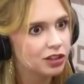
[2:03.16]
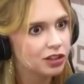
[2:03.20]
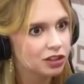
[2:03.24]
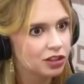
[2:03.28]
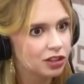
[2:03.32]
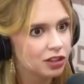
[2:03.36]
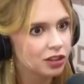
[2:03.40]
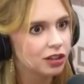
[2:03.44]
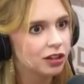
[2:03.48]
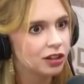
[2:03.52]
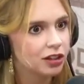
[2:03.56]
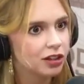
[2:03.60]

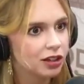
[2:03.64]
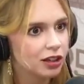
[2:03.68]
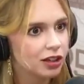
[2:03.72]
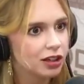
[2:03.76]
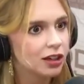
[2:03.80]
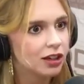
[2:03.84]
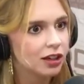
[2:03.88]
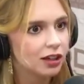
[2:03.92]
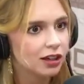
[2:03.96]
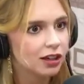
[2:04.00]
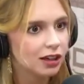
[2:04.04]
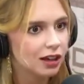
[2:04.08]
Tá.
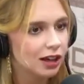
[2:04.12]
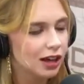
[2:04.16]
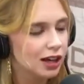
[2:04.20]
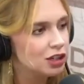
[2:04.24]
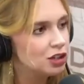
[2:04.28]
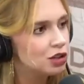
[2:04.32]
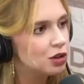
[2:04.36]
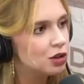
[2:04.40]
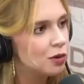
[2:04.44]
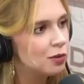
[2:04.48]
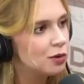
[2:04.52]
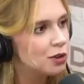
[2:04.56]
A
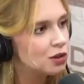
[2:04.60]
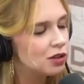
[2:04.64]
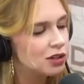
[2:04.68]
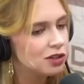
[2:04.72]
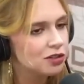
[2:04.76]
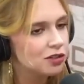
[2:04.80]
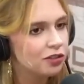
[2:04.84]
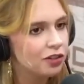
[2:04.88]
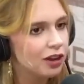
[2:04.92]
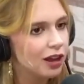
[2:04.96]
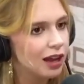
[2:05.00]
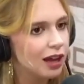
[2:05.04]
gente começou a
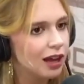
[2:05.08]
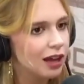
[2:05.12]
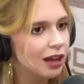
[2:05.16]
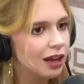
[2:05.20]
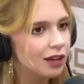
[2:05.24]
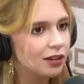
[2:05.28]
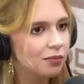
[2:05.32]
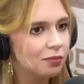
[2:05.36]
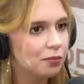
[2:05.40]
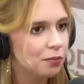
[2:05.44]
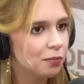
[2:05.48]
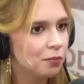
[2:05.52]
se
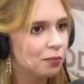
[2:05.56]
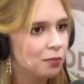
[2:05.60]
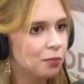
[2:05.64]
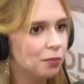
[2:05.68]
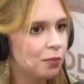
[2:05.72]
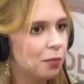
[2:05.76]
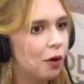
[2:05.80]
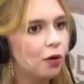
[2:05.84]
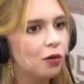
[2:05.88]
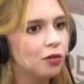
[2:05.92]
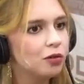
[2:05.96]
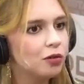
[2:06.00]
falar
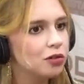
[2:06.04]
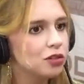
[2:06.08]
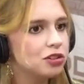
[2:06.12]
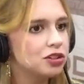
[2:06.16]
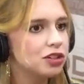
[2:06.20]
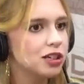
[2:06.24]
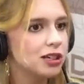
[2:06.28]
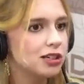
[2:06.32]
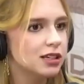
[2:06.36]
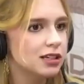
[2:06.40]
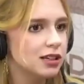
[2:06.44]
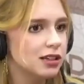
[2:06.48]
poucos
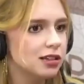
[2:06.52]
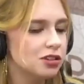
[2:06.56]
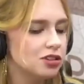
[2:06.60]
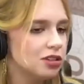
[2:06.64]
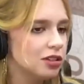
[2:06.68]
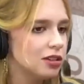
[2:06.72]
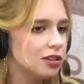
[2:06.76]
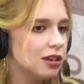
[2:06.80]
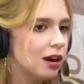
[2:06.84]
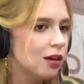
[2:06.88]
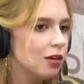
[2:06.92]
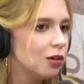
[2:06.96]
dias Nossa.
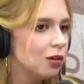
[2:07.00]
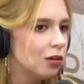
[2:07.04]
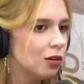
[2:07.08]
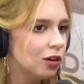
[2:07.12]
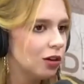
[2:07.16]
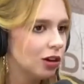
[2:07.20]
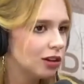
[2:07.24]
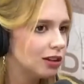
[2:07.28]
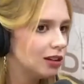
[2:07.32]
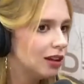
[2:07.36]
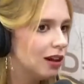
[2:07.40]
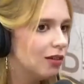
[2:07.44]
antes de dar o
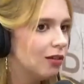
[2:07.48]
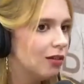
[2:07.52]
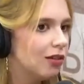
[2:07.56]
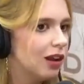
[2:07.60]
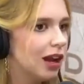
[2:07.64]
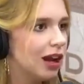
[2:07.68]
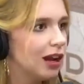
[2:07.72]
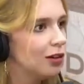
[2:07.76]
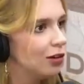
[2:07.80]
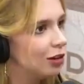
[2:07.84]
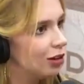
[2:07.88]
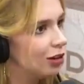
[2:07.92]
lockdown
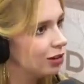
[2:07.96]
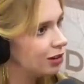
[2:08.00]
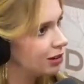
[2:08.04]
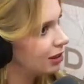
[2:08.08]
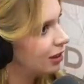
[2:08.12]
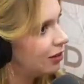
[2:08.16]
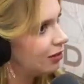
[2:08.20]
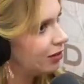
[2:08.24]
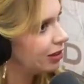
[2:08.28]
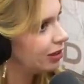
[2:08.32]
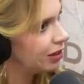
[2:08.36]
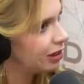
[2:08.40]
lá e o
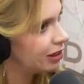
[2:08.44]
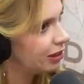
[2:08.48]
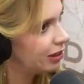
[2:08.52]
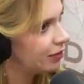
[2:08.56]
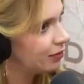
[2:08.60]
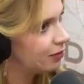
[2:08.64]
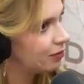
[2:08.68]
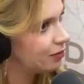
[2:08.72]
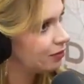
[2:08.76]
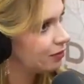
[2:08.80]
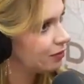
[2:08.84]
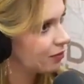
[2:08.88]
lockdown
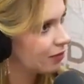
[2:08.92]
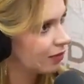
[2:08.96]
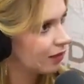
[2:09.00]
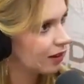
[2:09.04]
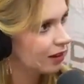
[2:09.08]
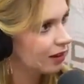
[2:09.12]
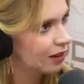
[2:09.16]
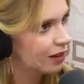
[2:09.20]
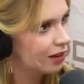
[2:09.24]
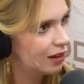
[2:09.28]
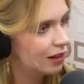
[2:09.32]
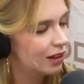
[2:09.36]
aqui.
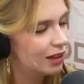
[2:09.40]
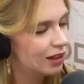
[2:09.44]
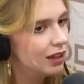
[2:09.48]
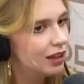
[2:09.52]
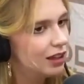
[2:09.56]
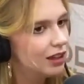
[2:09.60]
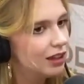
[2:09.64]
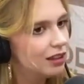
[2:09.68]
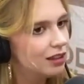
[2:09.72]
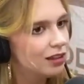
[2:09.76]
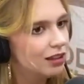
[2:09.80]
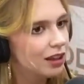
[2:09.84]
Hum.
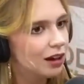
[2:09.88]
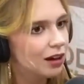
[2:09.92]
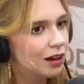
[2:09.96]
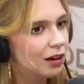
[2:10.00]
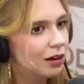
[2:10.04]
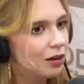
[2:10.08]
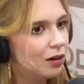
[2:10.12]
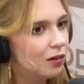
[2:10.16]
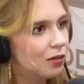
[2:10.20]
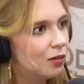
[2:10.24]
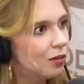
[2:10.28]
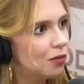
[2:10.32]

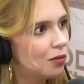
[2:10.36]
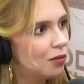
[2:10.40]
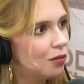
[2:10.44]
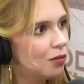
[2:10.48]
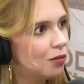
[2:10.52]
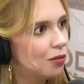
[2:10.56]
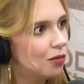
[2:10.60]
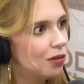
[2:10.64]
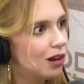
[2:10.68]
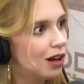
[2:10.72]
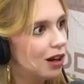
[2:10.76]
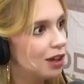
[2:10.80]

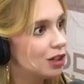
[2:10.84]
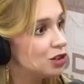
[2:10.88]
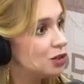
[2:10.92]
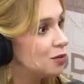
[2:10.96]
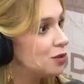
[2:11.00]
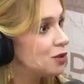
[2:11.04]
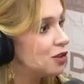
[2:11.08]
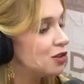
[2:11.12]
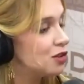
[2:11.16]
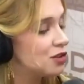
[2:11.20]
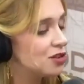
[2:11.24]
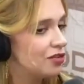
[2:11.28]
Então, a gente
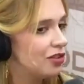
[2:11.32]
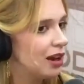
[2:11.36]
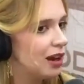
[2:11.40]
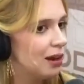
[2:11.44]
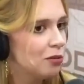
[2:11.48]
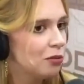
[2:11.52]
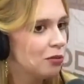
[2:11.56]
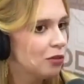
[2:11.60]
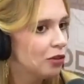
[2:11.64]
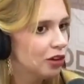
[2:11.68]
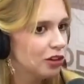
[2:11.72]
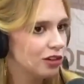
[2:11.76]
começou a se
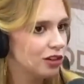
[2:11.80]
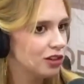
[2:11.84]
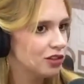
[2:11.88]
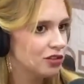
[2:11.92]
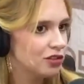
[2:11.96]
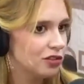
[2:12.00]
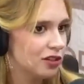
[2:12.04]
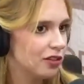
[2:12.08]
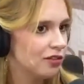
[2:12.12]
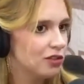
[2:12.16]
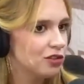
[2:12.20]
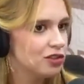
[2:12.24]
falar muito, a
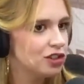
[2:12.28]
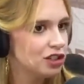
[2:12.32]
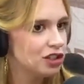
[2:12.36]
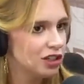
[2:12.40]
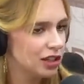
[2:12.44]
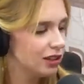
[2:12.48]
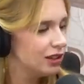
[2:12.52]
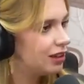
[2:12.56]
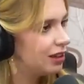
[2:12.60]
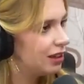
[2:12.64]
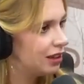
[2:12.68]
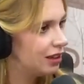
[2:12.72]
gente ficava o
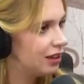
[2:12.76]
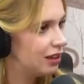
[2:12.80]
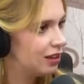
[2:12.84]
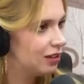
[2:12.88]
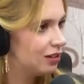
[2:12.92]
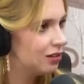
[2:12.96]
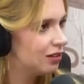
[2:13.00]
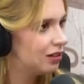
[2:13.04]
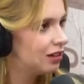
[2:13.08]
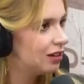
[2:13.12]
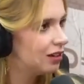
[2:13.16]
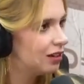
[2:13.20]
dia
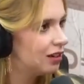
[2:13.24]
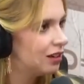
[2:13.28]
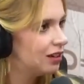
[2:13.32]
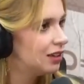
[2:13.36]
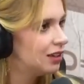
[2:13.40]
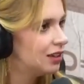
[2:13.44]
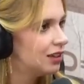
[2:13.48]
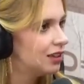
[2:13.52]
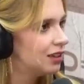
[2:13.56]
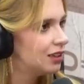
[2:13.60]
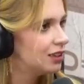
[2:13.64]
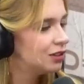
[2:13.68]
inteiro
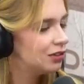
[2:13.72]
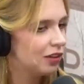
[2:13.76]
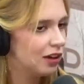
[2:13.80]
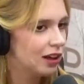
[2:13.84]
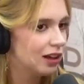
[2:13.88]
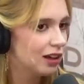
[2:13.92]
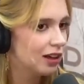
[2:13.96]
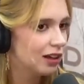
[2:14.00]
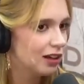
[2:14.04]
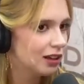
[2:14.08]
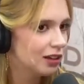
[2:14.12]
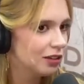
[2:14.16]
se
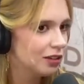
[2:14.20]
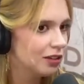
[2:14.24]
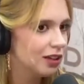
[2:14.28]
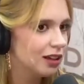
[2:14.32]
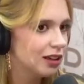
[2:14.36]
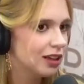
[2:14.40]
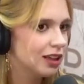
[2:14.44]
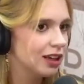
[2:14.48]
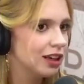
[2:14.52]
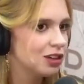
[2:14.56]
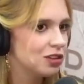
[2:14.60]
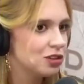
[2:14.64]
falando,
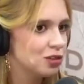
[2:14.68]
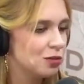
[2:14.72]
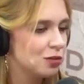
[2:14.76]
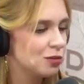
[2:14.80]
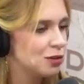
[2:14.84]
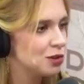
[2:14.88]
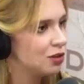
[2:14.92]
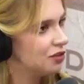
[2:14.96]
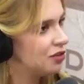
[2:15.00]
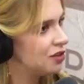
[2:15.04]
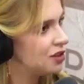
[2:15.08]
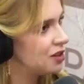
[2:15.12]
até que a gente
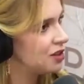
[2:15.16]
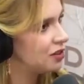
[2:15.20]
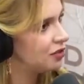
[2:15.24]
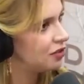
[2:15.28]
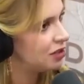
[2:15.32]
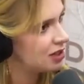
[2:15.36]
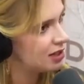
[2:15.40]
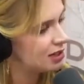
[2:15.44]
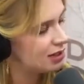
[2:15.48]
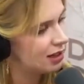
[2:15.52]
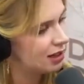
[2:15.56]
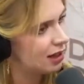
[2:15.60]
começou a fazer
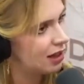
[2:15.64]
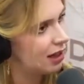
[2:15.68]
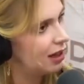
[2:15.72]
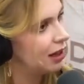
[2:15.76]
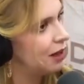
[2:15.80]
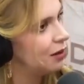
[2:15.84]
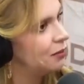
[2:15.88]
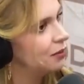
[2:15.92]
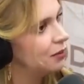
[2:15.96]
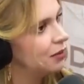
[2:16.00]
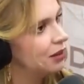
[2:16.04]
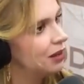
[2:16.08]

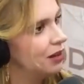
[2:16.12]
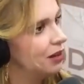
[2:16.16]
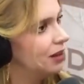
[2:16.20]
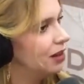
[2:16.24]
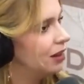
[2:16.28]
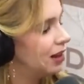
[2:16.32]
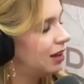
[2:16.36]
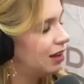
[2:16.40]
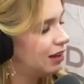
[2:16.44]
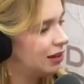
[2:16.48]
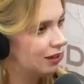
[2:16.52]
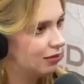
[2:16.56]
FaceTime
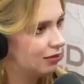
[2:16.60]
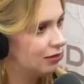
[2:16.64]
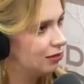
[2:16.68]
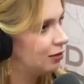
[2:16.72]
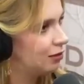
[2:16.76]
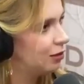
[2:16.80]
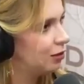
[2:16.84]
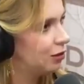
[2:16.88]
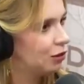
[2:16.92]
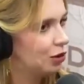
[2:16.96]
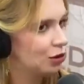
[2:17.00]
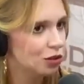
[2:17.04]
e aí
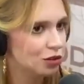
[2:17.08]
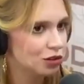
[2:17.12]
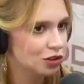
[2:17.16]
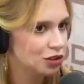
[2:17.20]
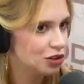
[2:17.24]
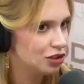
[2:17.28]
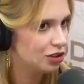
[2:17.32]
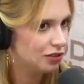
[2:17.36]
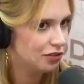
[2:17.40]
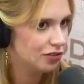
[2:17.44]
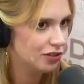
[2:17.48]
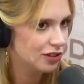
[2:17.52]
todo
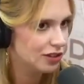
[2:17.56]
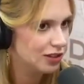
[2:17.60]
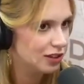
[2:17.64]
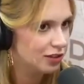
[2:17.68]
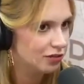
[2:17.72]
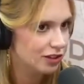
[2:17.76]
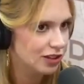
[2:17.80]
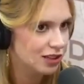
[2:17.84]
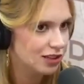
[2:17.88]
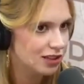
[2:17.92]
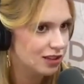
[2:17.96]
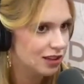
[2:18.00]
dia fazendo
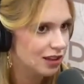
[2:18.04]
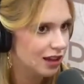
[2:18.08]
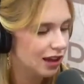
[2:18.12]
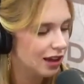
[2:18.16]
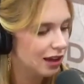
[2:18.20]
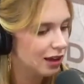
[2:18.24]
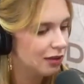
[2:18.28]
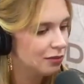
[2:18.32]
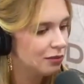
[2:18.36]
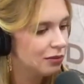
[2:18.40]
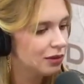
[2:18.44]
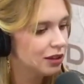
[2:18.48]

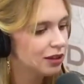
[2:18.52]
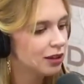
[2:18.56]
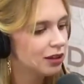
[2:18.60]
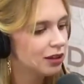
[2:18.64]
FaceTime.